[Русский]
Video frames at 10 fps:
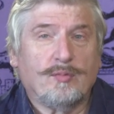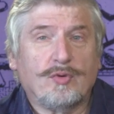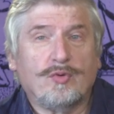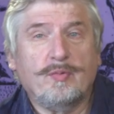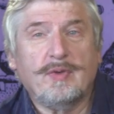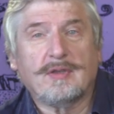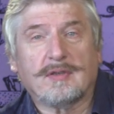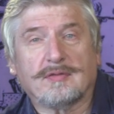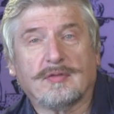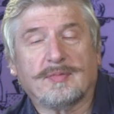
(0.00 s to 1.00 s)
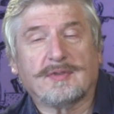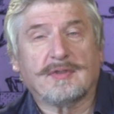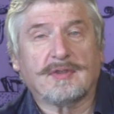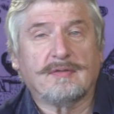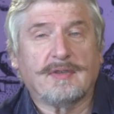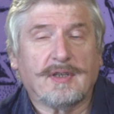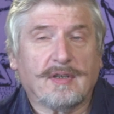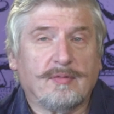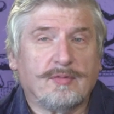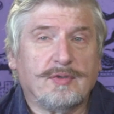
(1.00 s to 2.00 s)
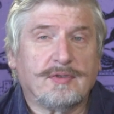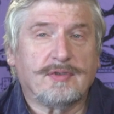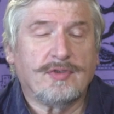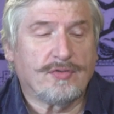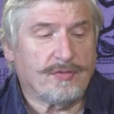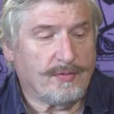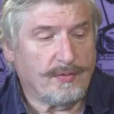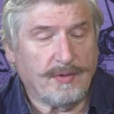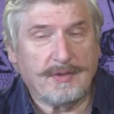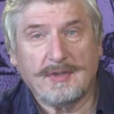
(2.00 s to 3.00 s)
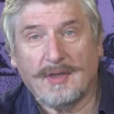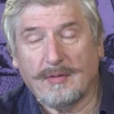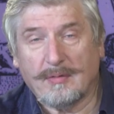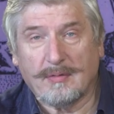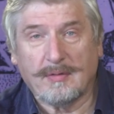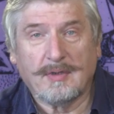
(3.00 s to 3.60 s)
погубила, собственно говоря, коммунистическую идею,